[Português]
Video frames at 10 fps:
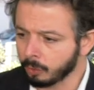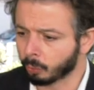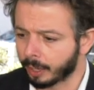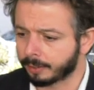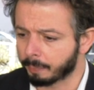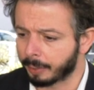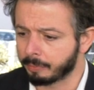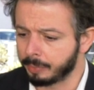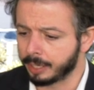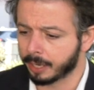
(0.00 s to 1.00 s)
durante a
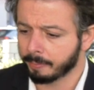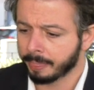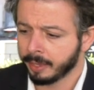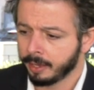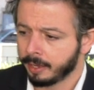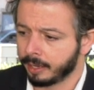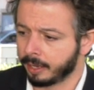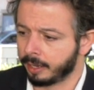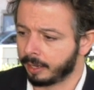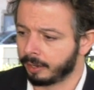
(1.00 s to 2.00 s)
pandemia,
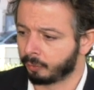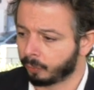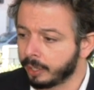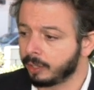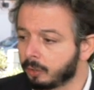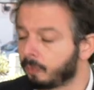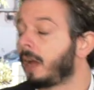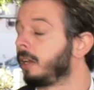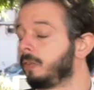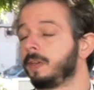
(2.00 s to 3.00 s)
eh, foi dito
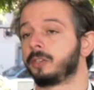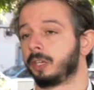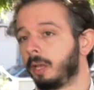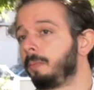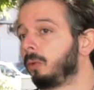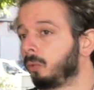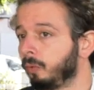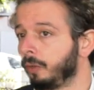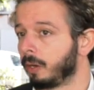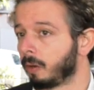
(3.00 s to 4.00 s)
várias vezes, até pelo
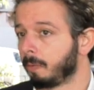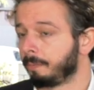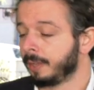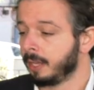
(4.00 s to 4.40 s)
governo,